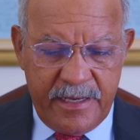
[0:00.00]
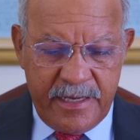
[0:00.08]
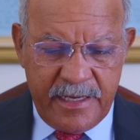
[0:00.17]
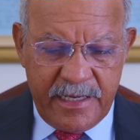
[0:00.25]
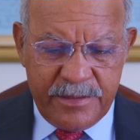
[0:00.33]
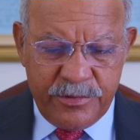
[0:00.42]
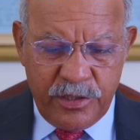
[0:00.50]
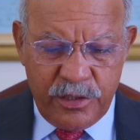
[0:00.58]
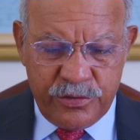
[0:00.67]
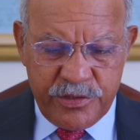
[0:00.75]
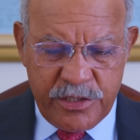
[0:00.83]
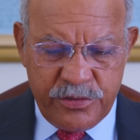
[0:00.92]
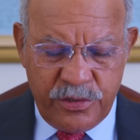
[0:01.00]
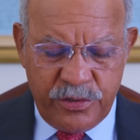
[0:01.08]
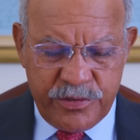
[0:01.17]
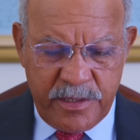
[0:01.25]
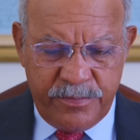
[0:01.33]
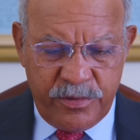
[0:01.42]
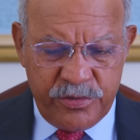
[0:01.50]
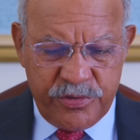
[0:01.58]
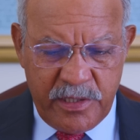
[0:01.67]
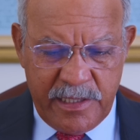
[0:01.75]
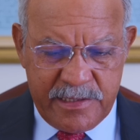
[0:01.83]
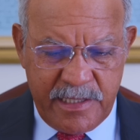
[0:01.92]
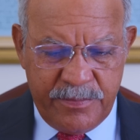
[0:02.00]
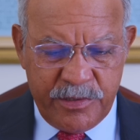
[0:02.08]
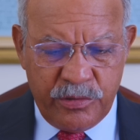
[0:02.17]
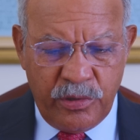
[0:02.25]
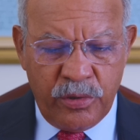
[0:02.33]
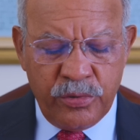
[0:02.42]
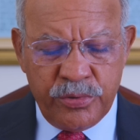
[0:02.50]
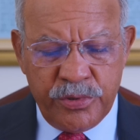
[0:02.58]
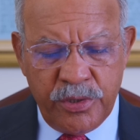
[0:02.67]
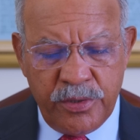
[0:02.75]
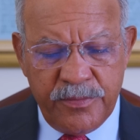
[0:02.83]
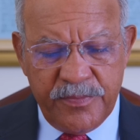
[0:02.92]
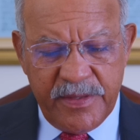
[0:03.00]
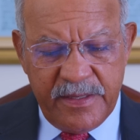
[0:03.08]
en el libro de los Hechos de los Apóstoles, capítulo 1,